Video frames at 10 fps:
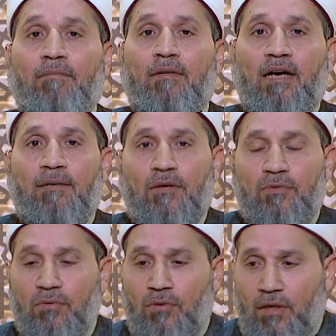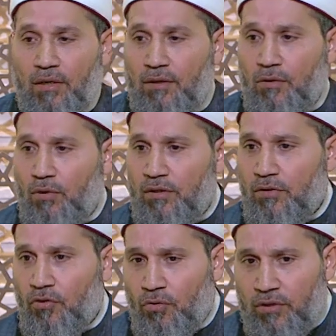اما بقى موضوع
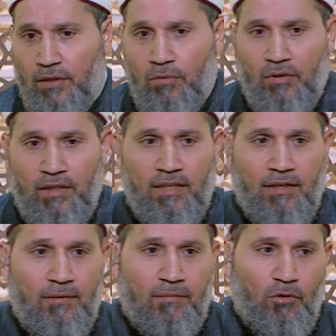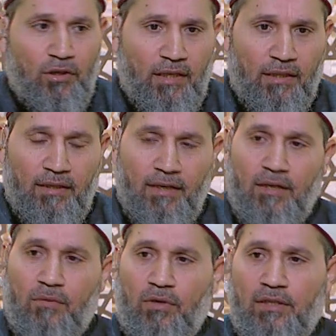وطي صوتك واحنا
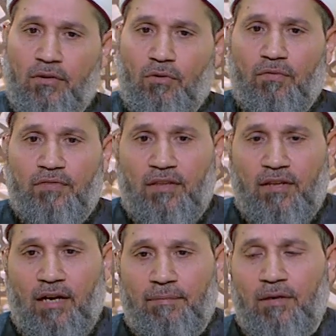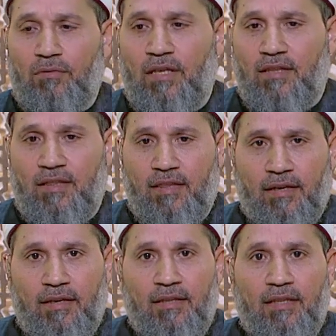محتلين واحنا ظروفنا صعبه وناس
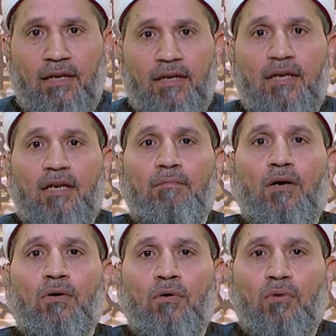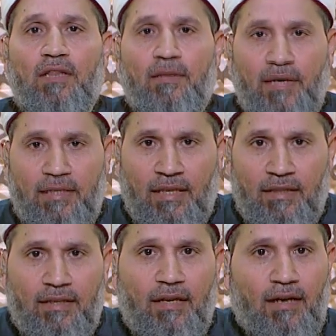هتسجل لنا ما هو اللي
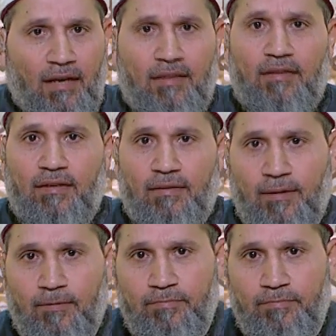محتلنا قاصد كده